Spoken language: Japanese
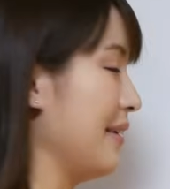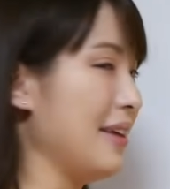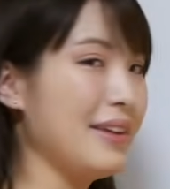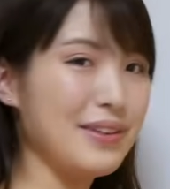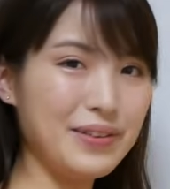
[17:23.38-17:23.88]

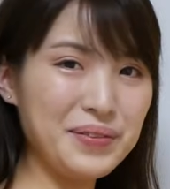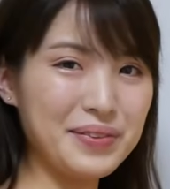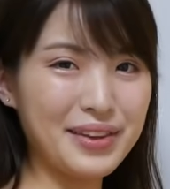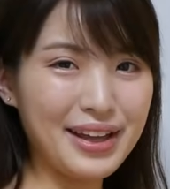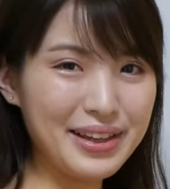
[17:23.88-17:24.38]
一
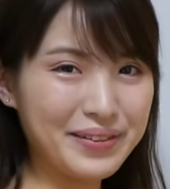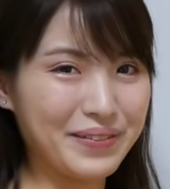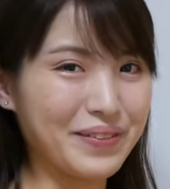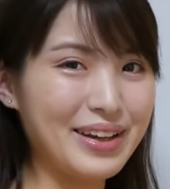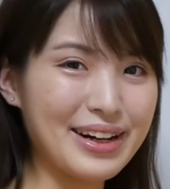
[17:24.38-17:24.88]
瞬何
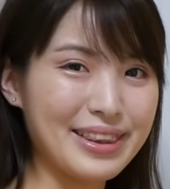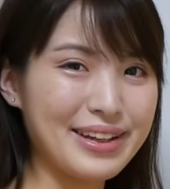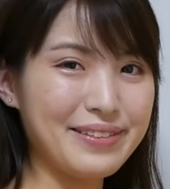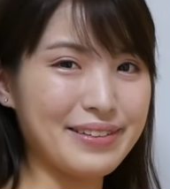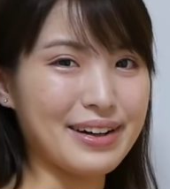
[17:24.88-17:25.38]
を狙っ
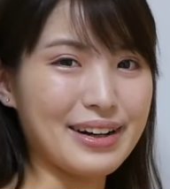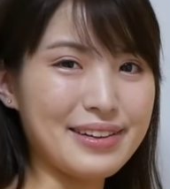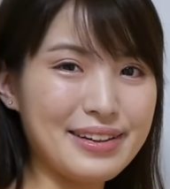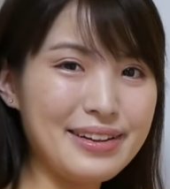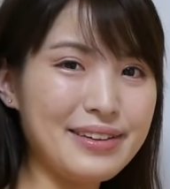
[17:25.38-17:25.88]
てるのか
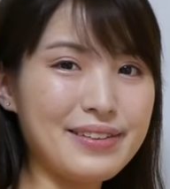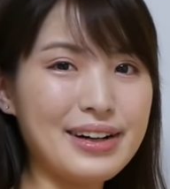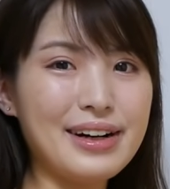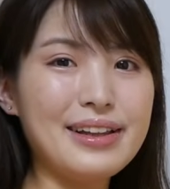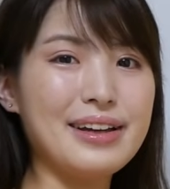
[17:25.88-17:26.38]
全然わ
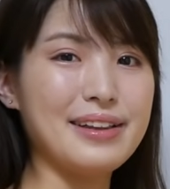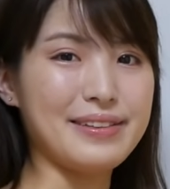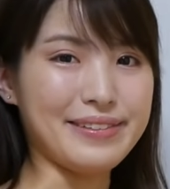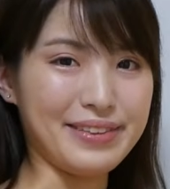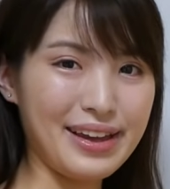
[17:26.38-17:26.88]
からないで
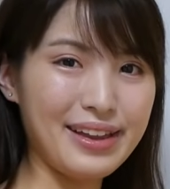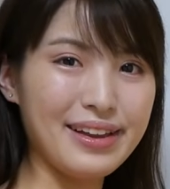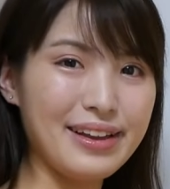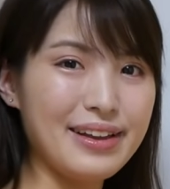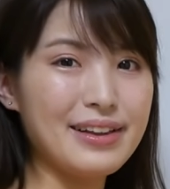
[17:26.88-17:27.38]
すよね。
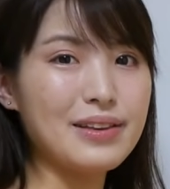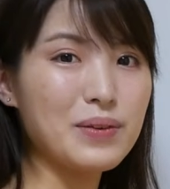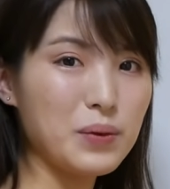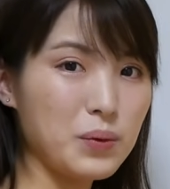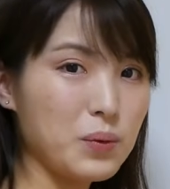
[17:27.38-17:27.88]

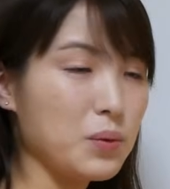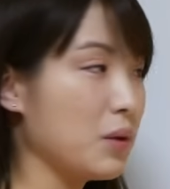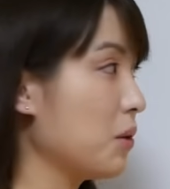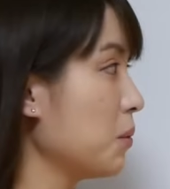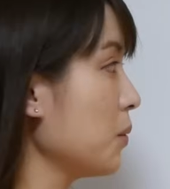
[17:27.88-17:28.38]
ということ
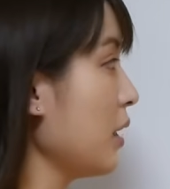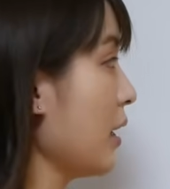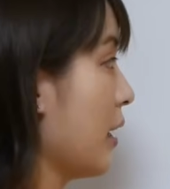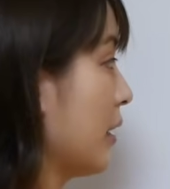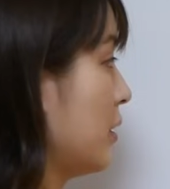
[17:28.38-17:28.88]
でここ
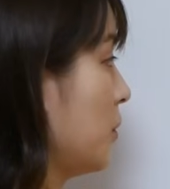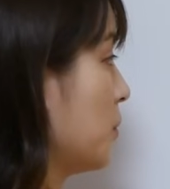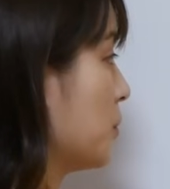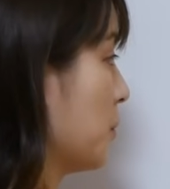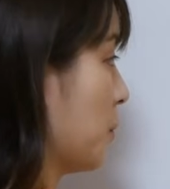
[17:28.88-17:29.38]
ではち
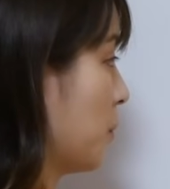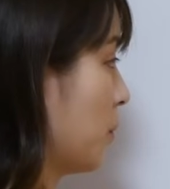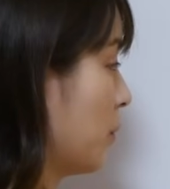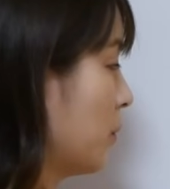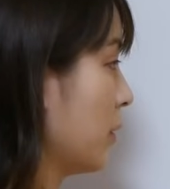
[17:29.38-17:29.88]
四歩と
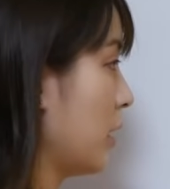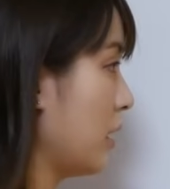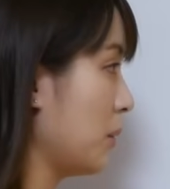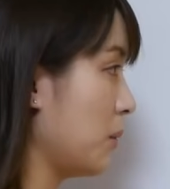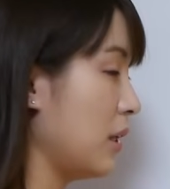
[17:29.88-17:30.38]

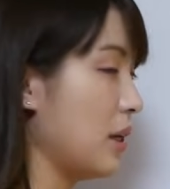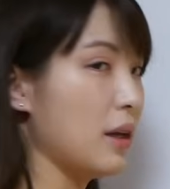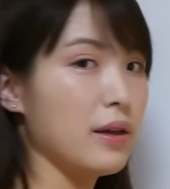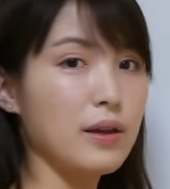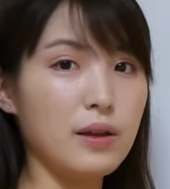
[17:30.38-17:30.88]
桂取りに
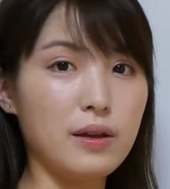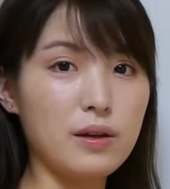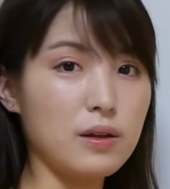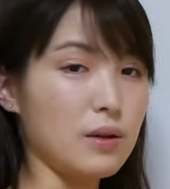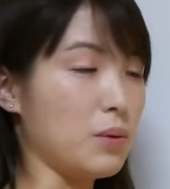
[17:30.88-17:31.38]

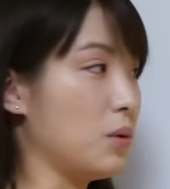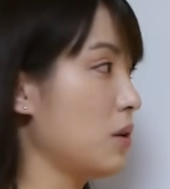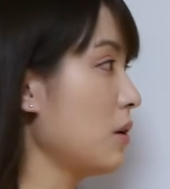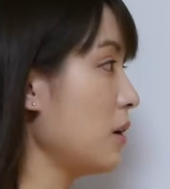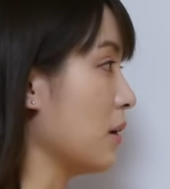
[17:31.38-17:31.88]
来たとし
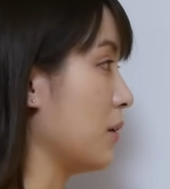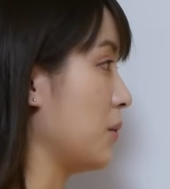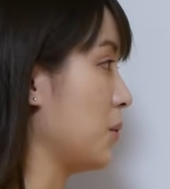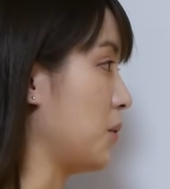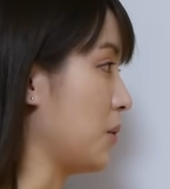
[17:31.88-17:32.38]
たら
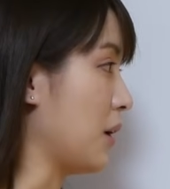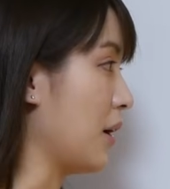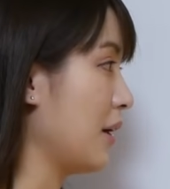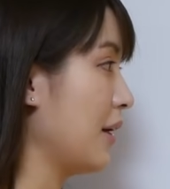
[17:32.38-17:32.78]
どうするか。